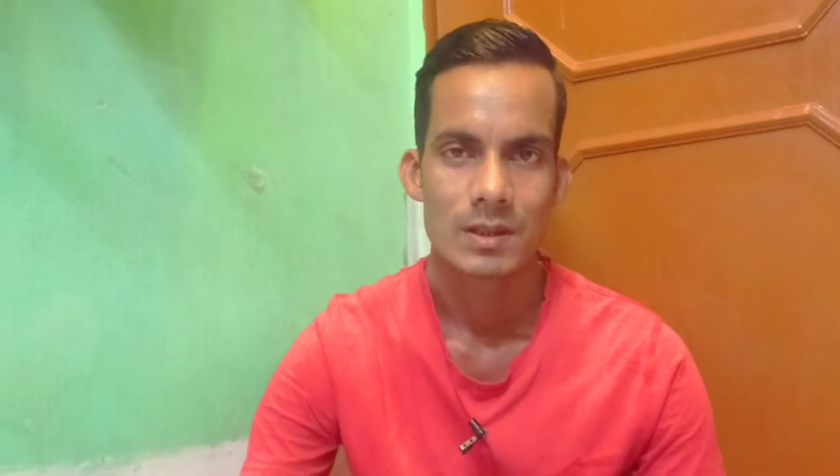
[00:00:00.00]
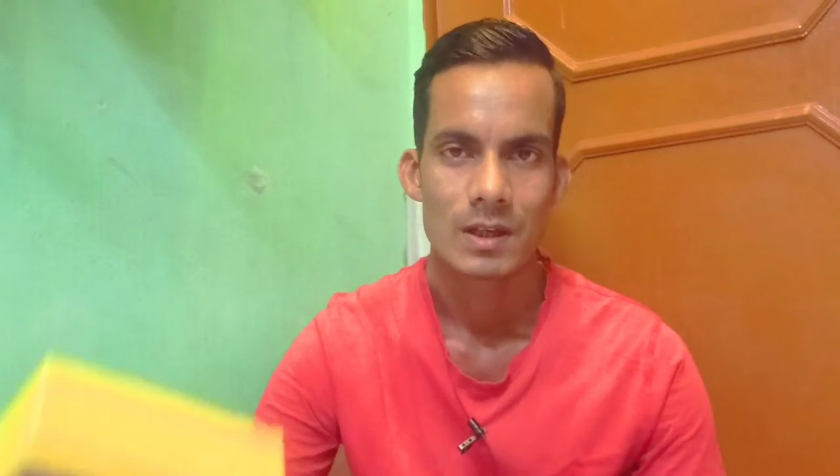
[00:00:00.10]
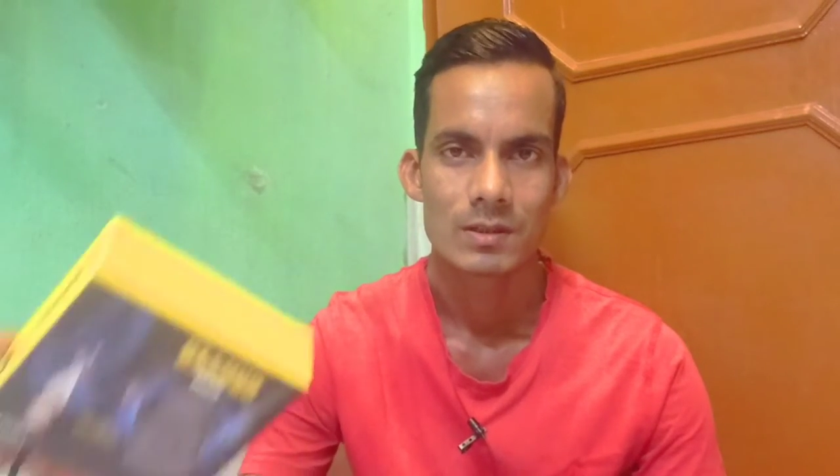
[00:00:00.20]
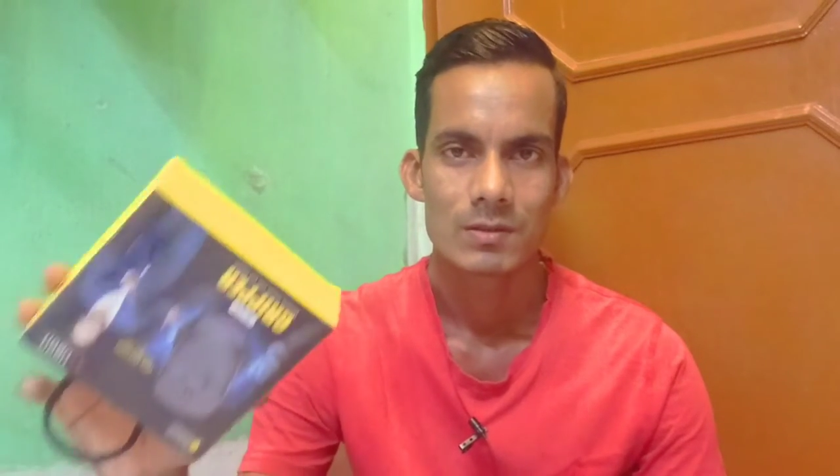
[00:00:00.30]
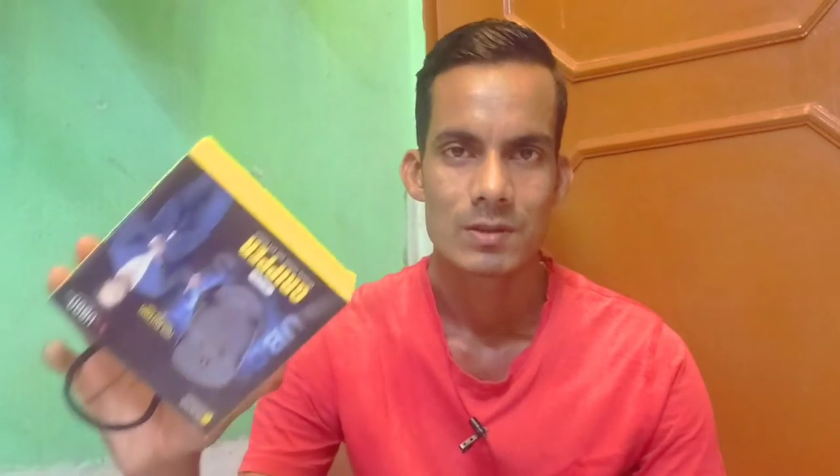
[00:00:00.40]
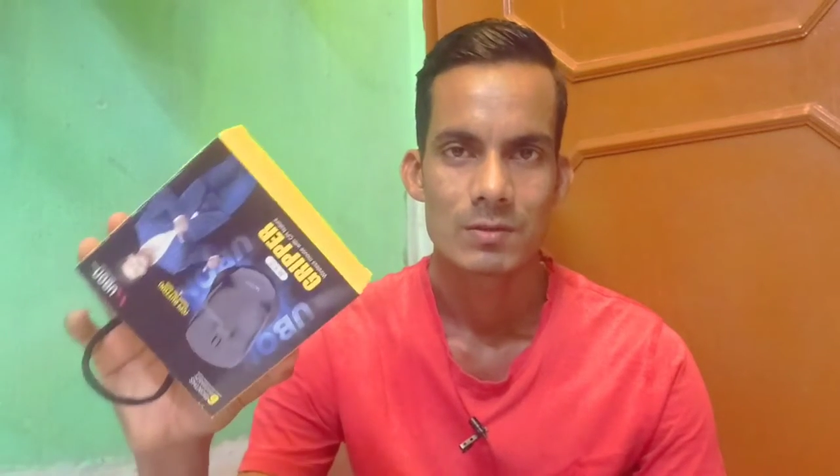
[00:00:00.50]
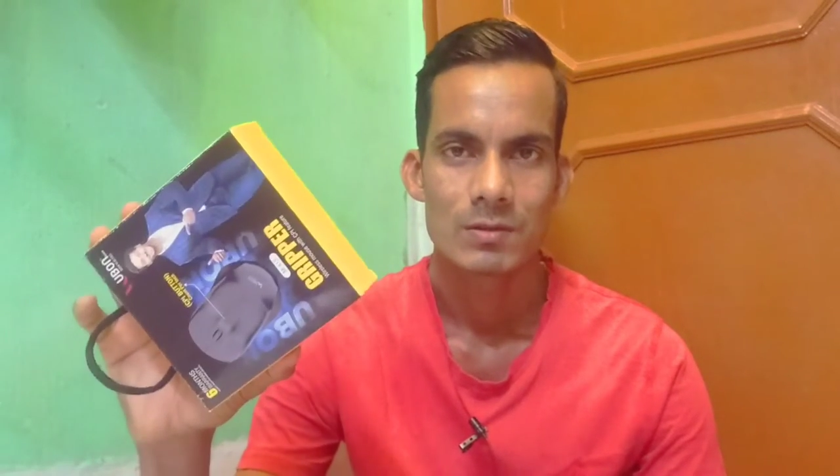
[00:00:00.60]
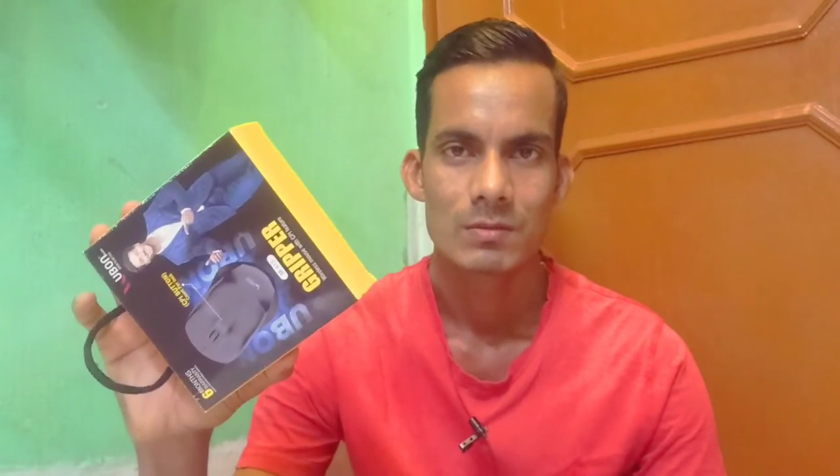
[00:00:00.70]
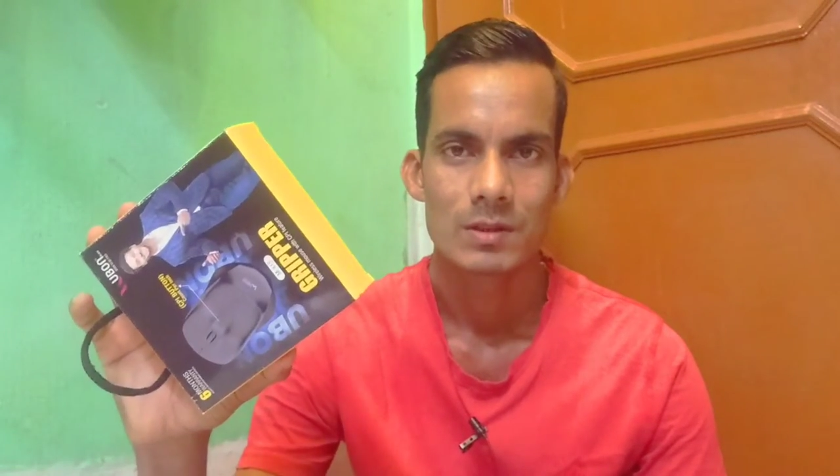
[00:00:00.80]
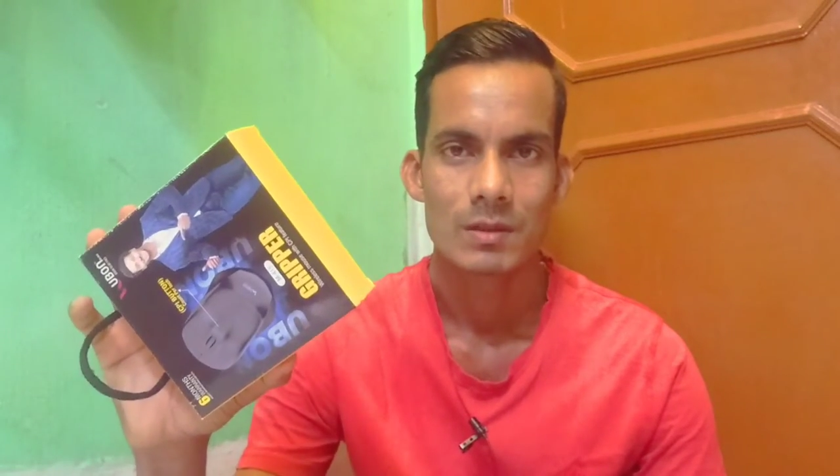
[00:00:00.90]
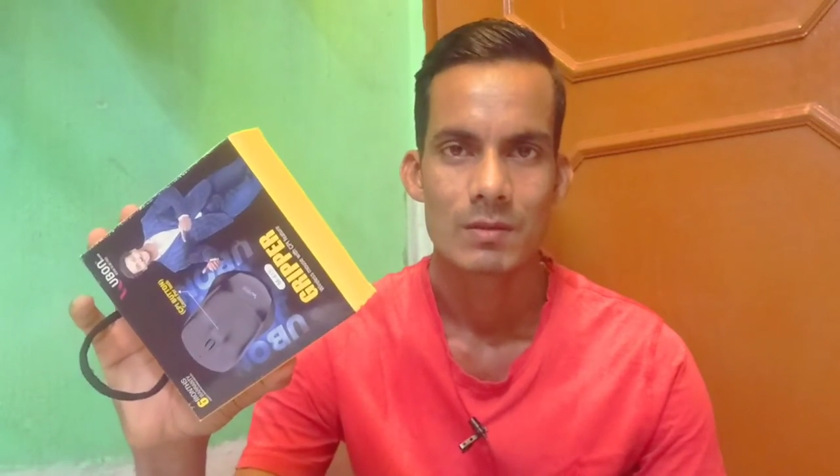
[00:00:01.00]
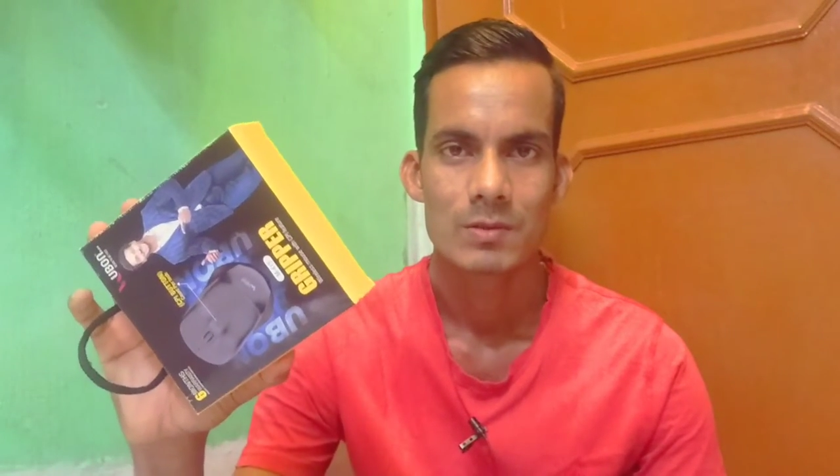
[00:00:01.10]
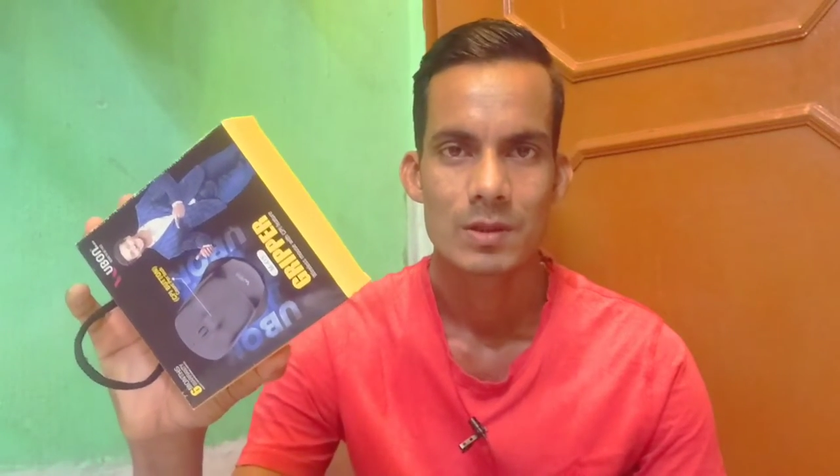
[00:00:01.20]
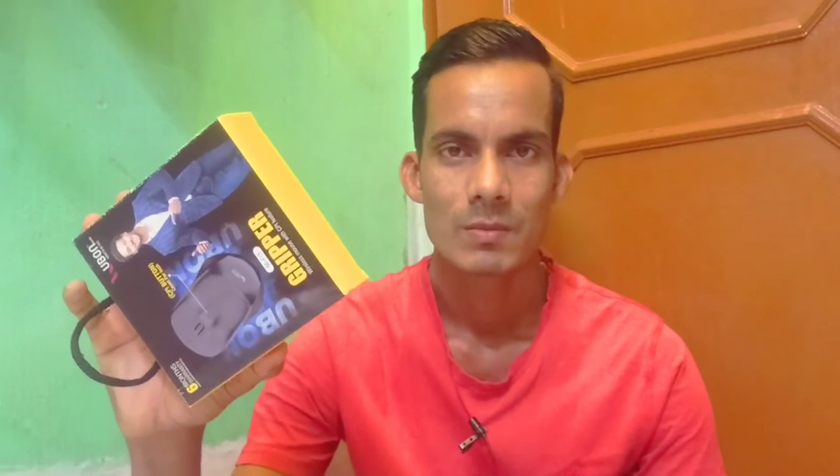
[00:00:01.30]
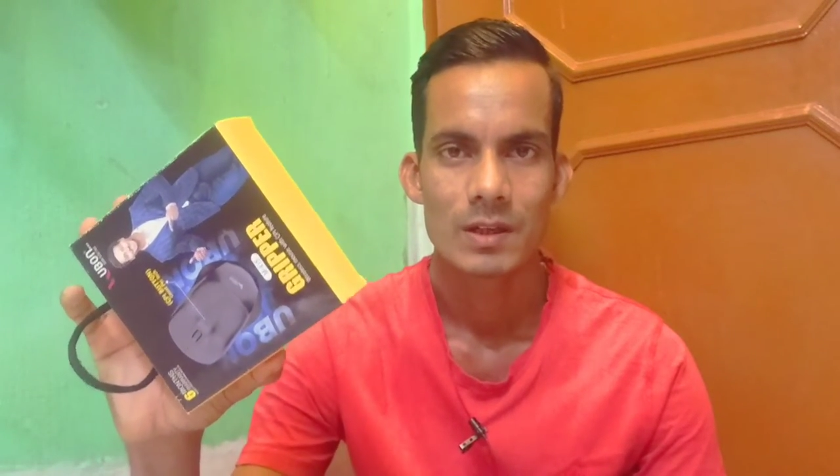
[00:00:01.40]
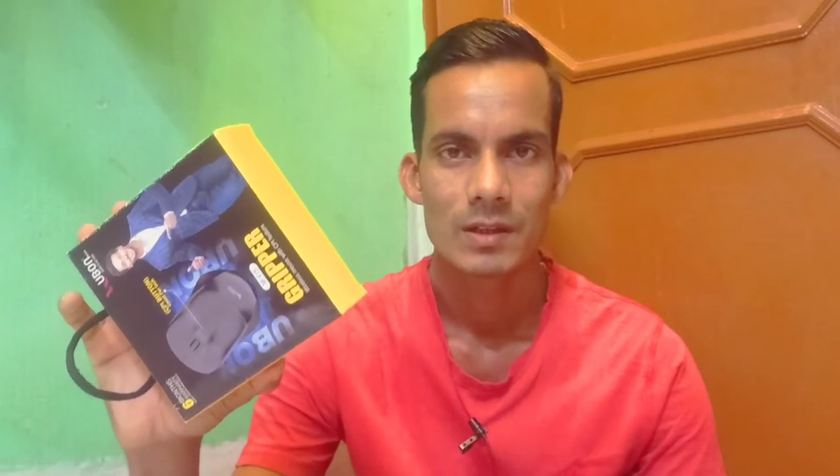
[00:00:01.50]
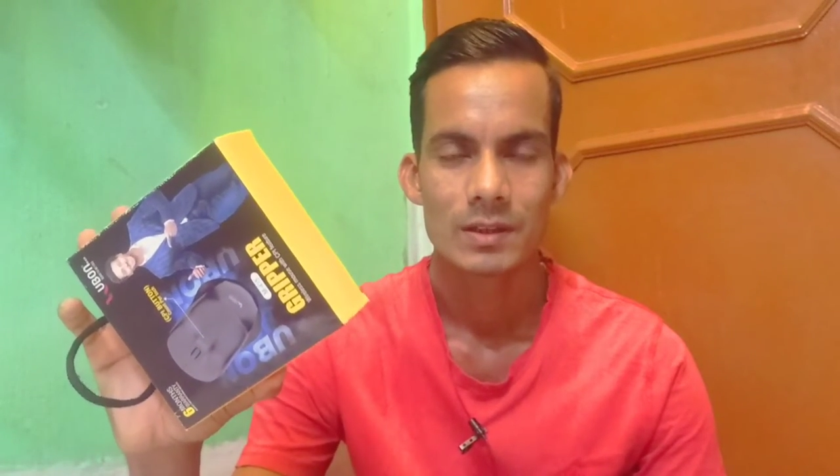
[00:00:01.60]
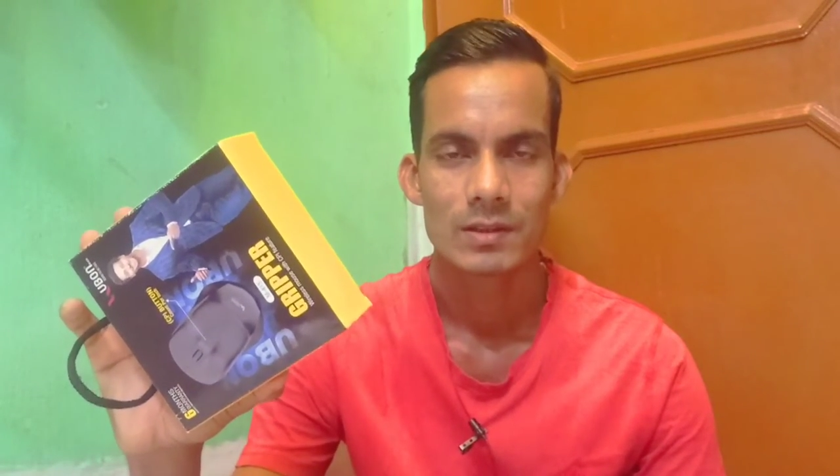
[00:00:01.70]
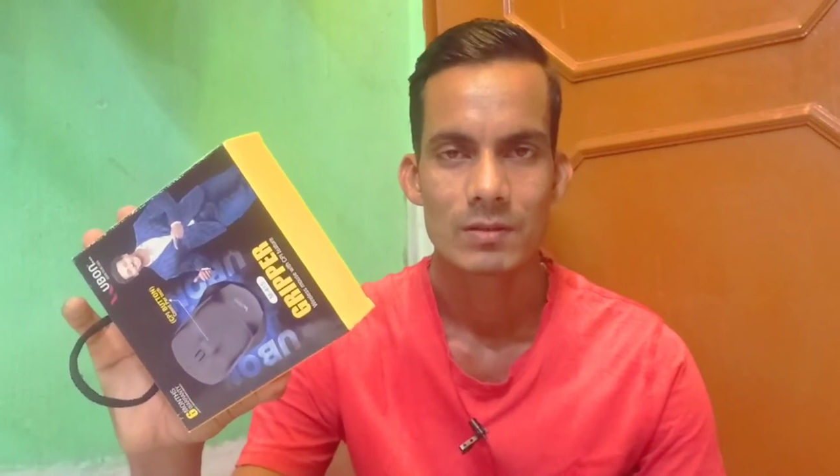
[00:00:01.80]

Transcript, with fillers: चाहे तो इसको डिस्क्रिप्शन में लिंक दे